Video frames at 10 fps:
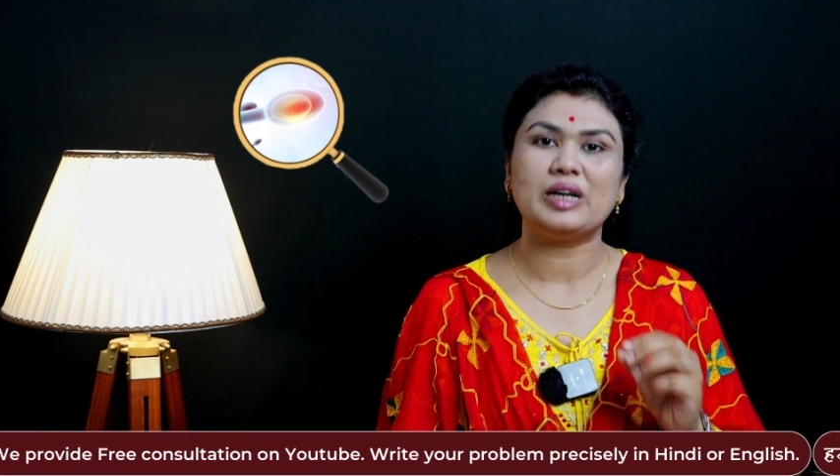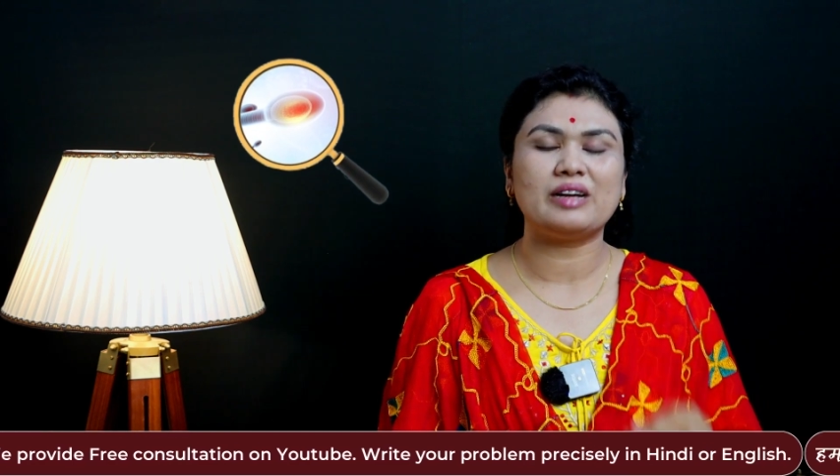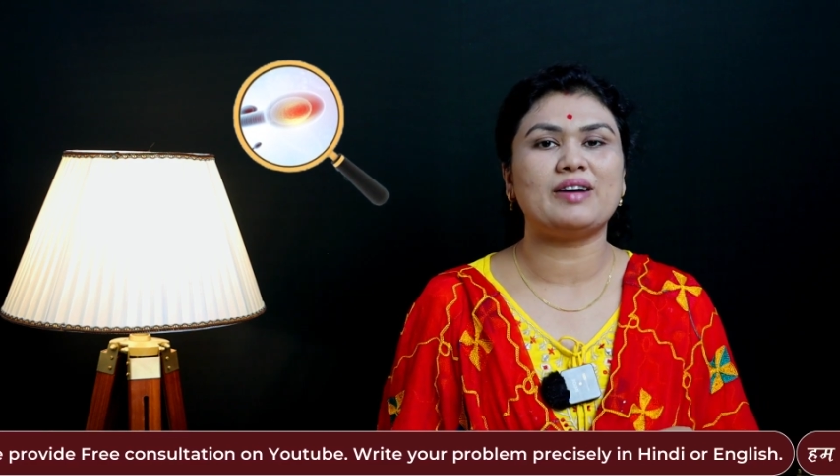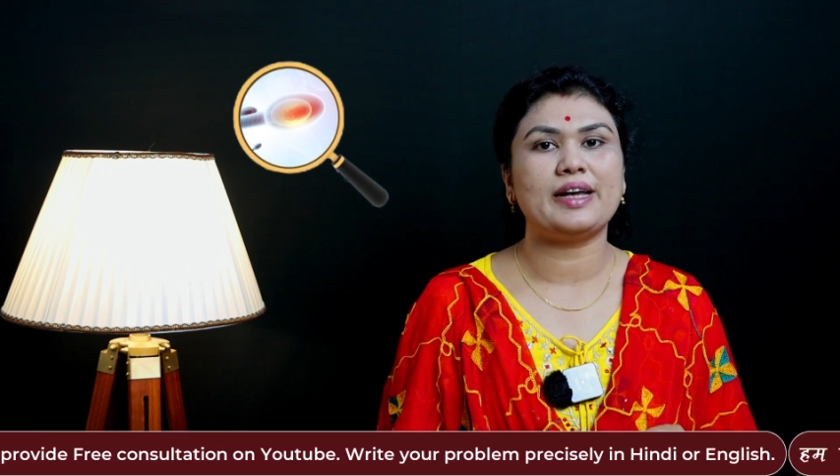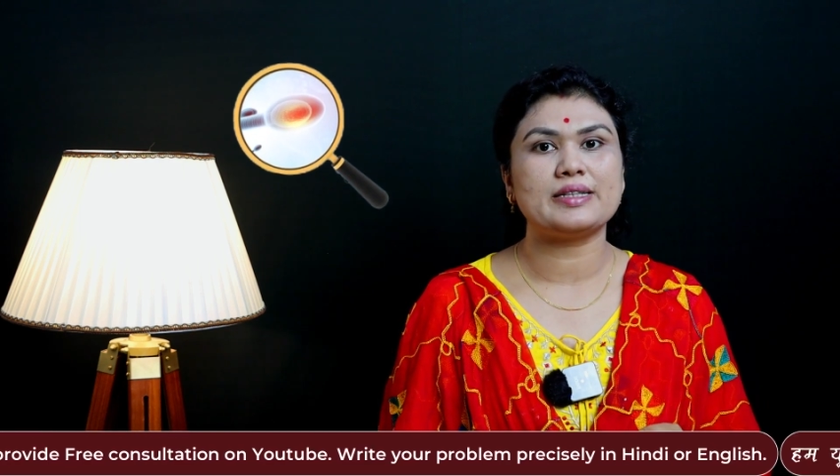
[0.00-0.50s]

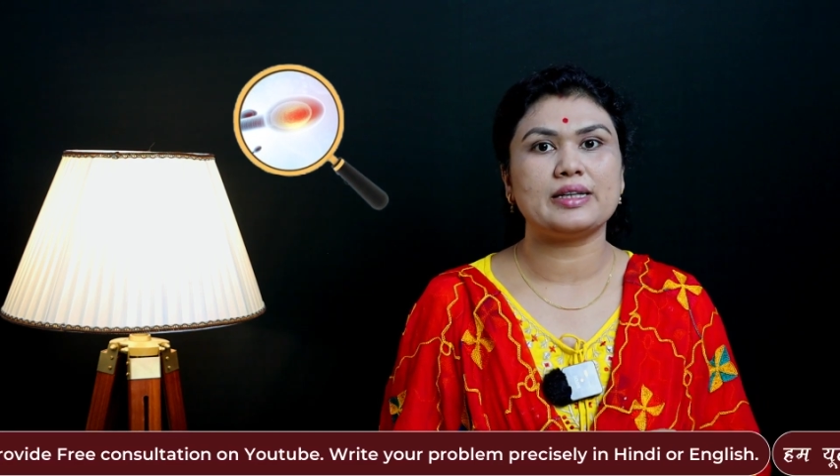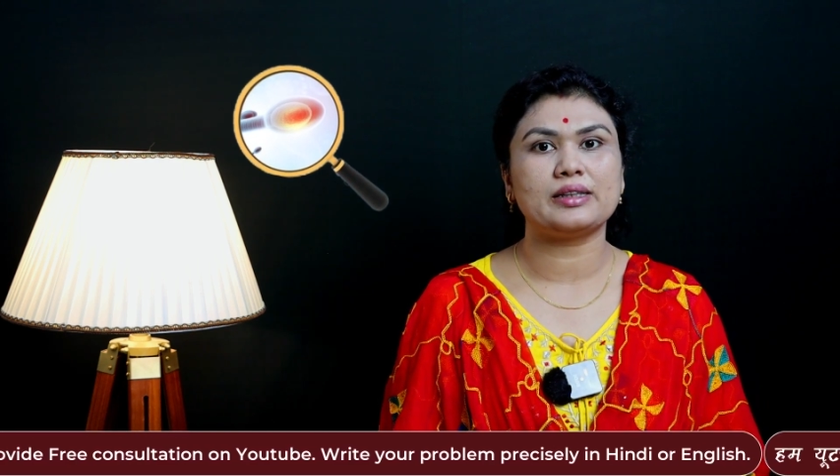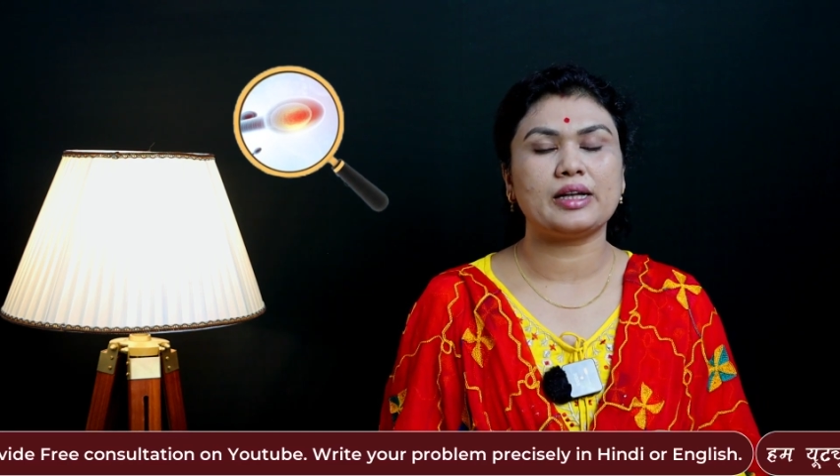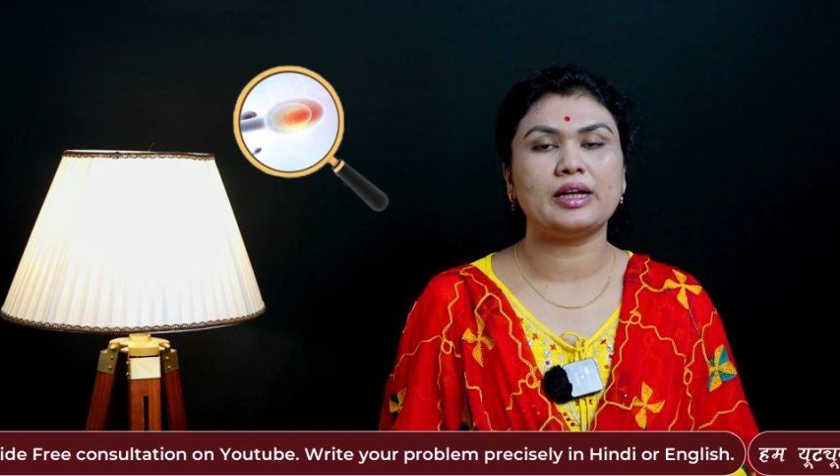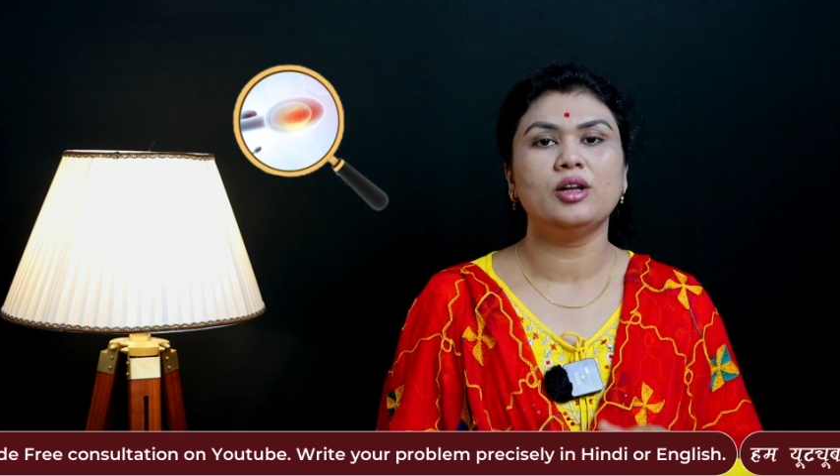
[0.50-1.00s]
करवाया
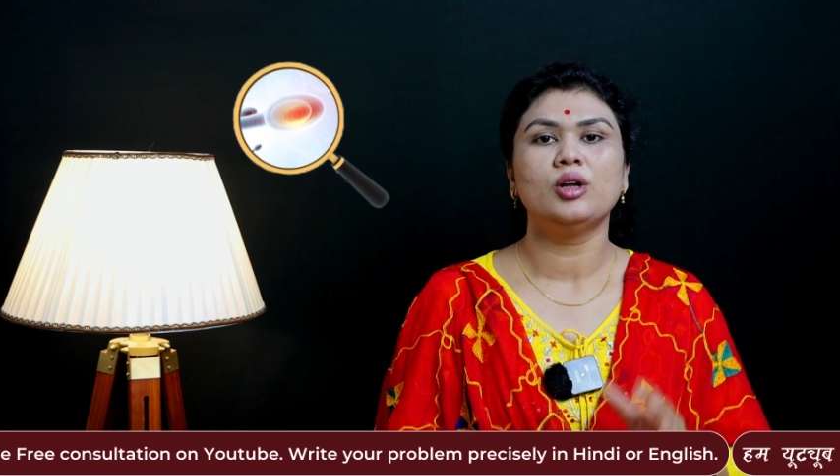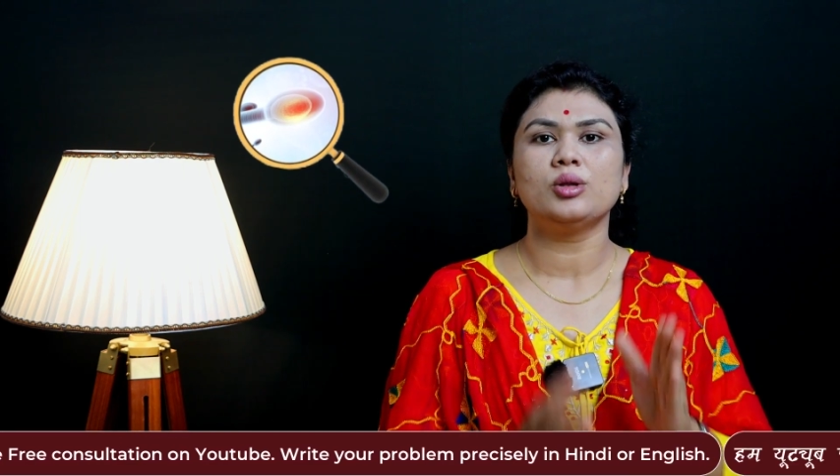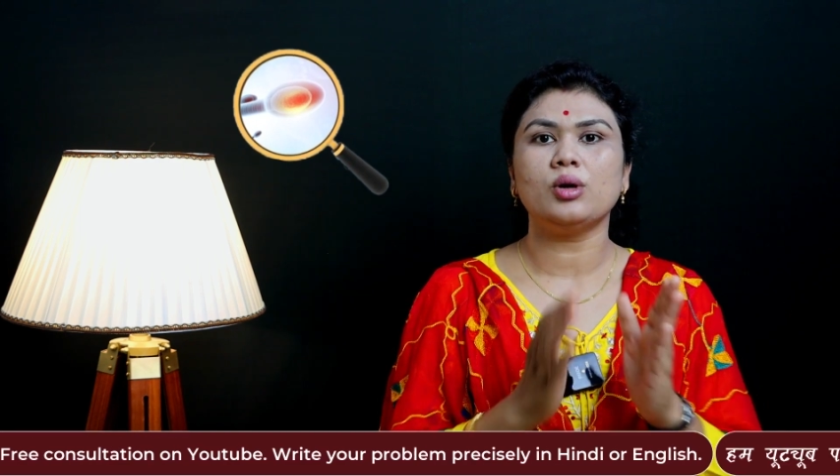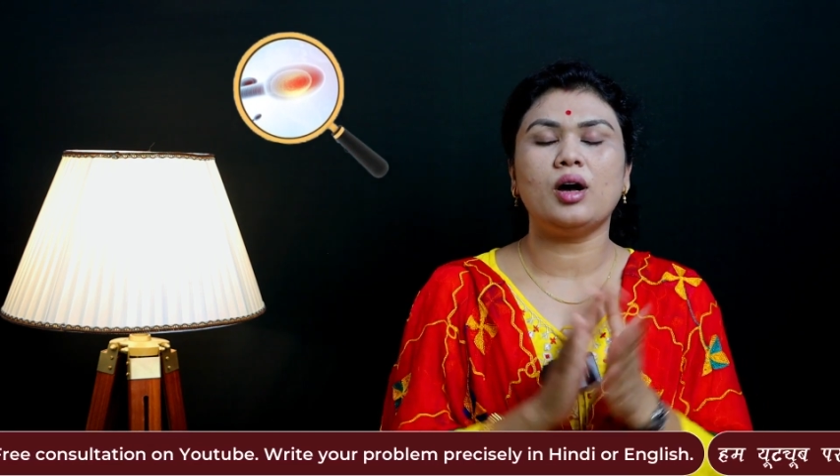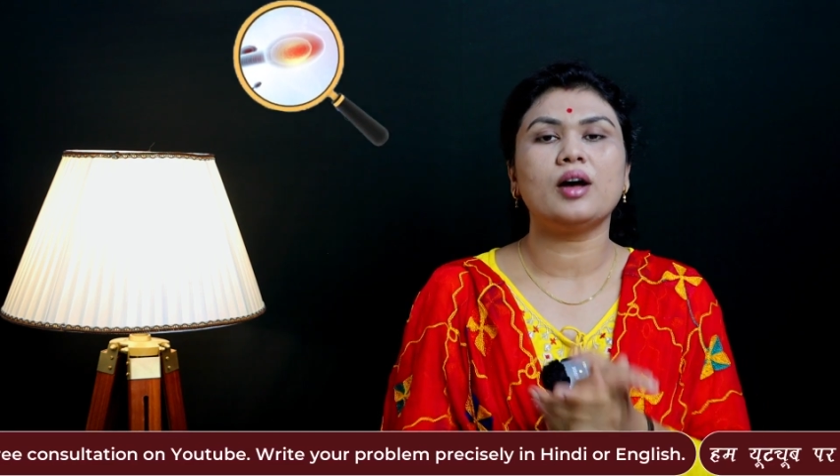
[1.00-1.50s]
जाता है
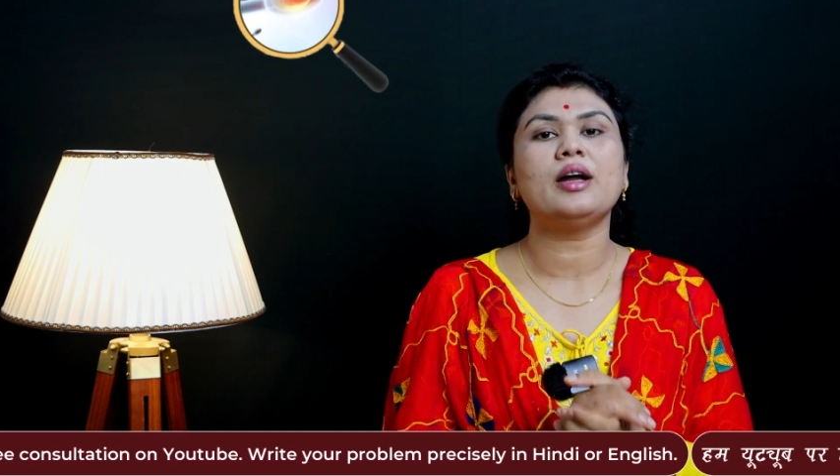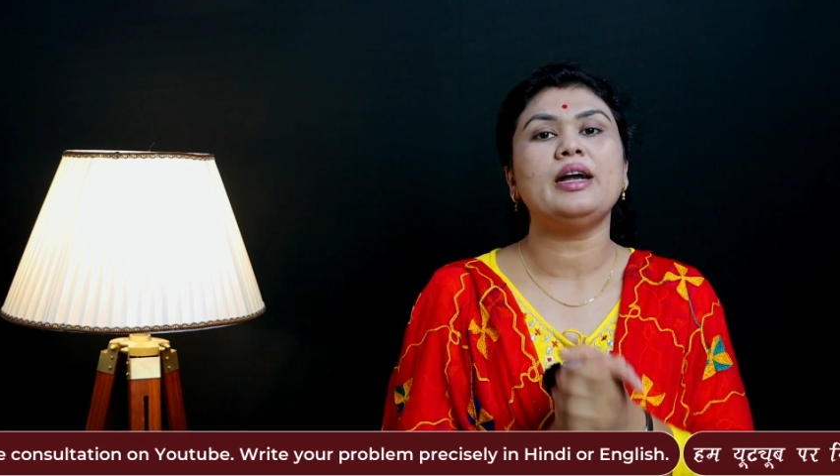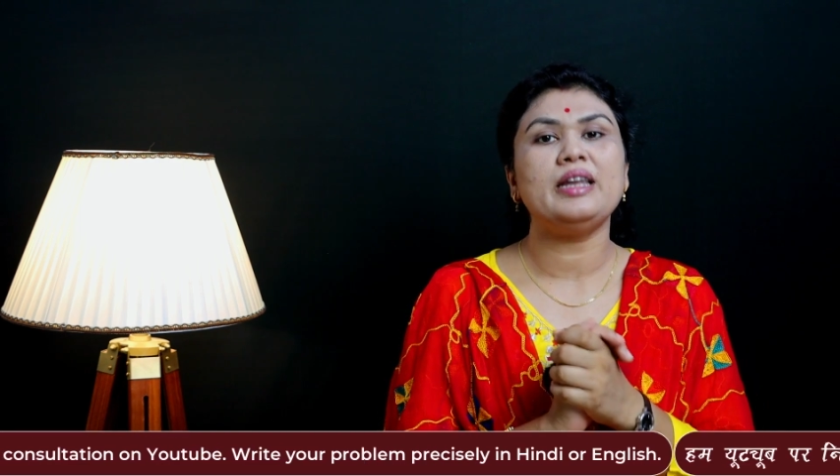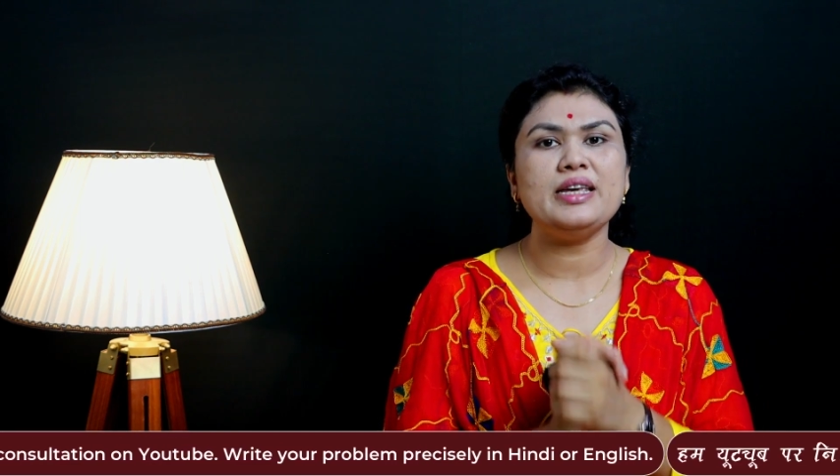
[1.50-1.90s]
तो अगर